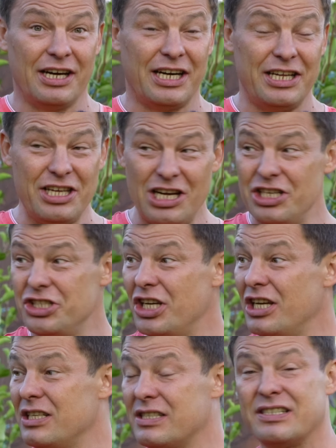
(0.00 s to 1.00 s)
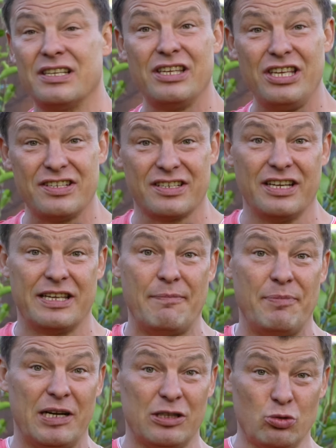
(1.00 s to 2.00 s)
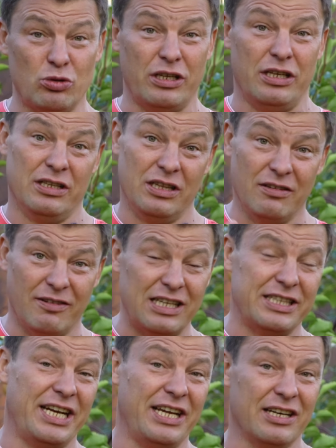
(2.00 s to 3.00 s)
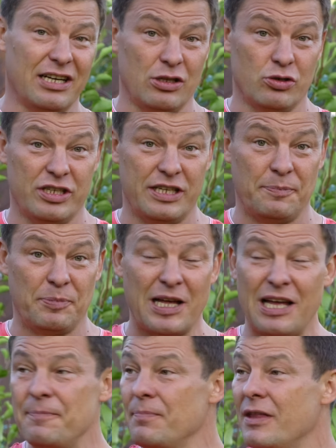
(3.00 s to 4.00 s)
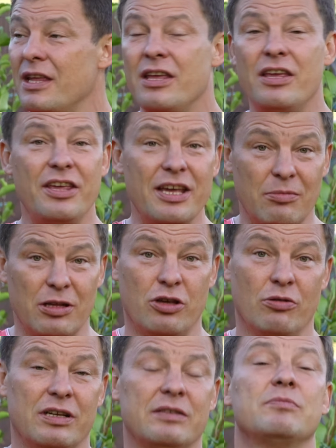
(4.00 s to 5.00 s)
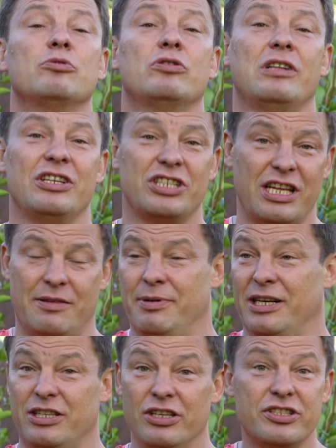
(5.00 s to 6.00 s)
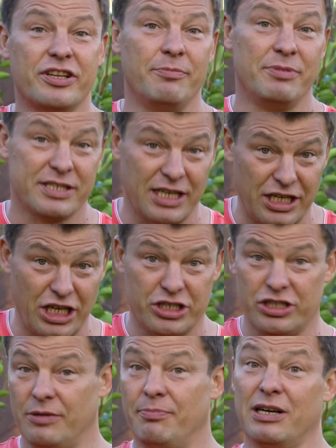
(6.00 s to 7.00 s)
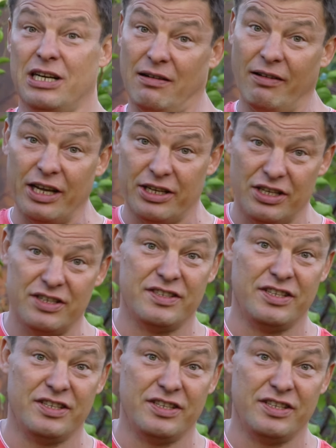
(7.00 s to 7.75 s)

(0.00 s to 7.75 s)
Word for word: хранилище с низкой температурой, 2-3 градуса тепла, и яблоки у вас будут лежать практически бесконечно, пока вы их не